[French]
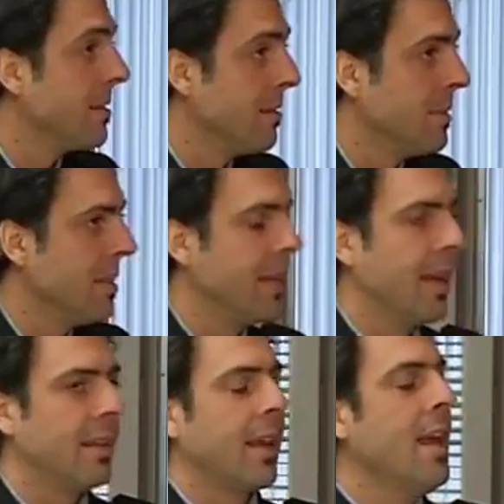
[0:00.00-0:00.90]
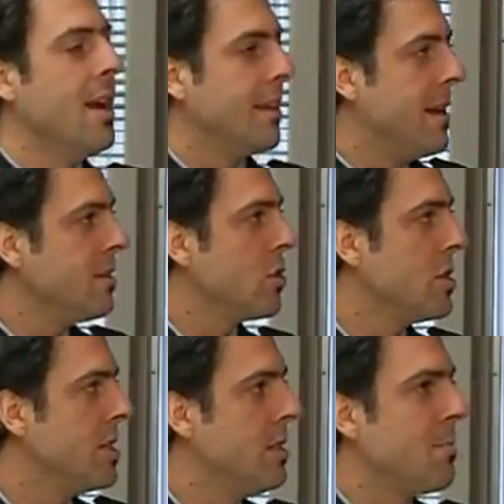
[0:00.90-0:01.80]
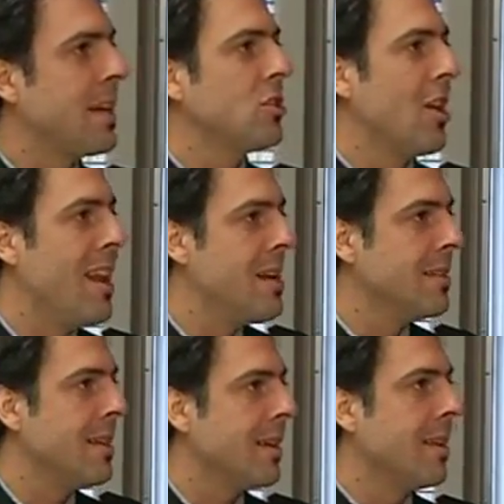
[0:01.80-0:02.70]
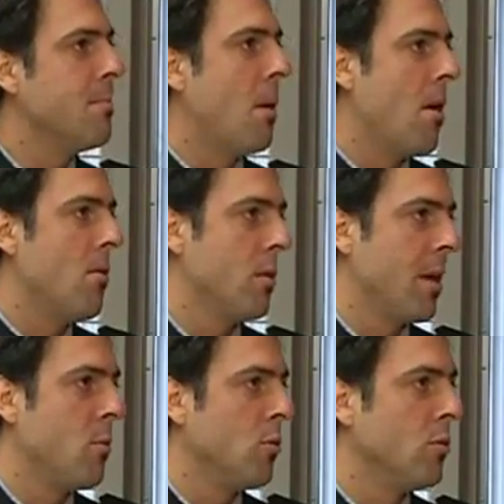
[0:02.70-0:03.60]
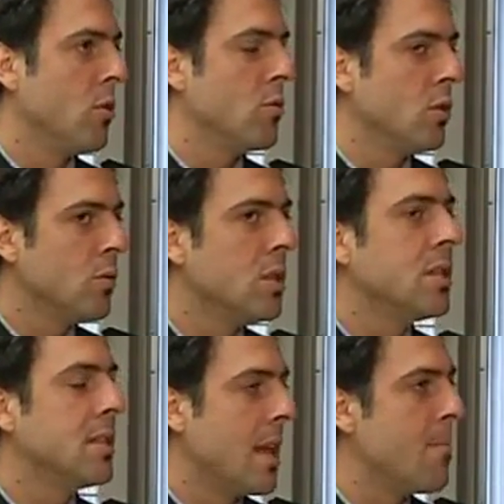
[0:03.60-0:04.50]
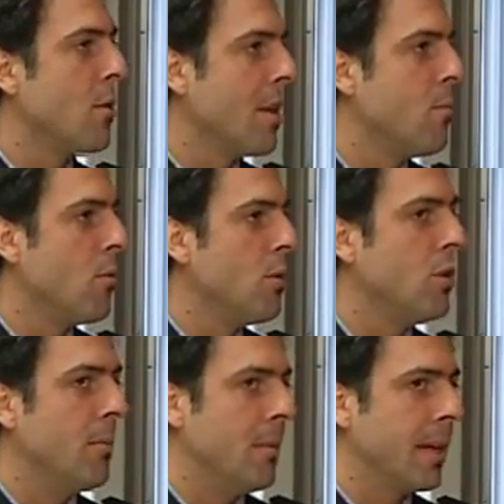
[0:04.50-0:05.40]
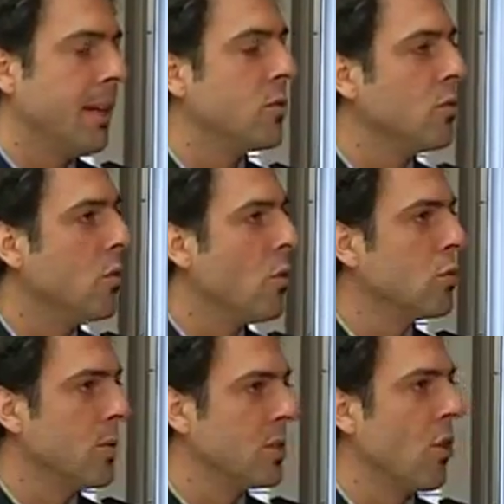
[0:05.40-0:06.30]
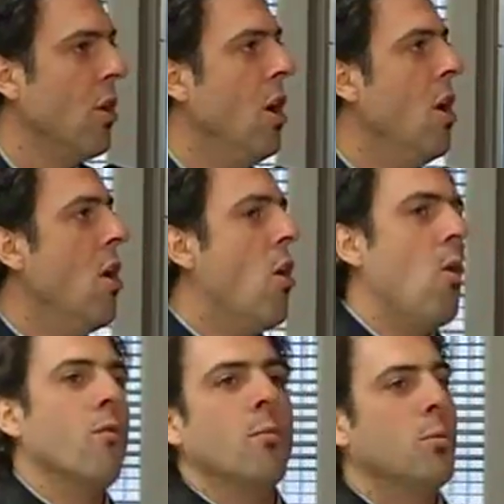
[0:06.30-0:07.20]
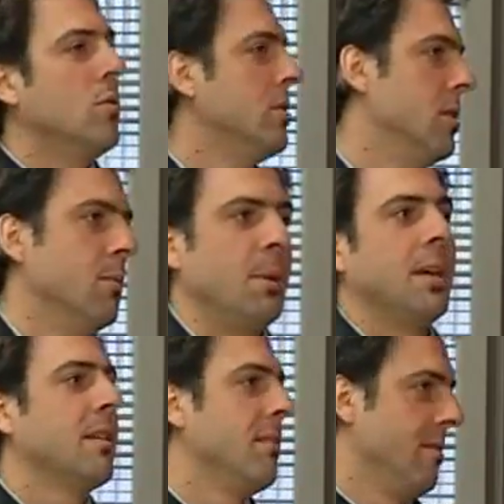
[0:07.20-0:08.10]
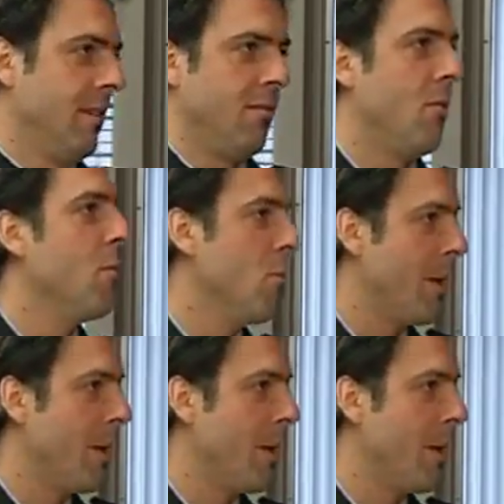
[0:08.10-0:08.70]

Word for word: exemple, des, calendriers. Dans ce cas-ci, presque l'entièreté part au Cameroun. Donc, ça aussi, c'est important pour moi de m'embarquer dans une cause où est-ce qu'on ne va pas euh, perdre des fonds un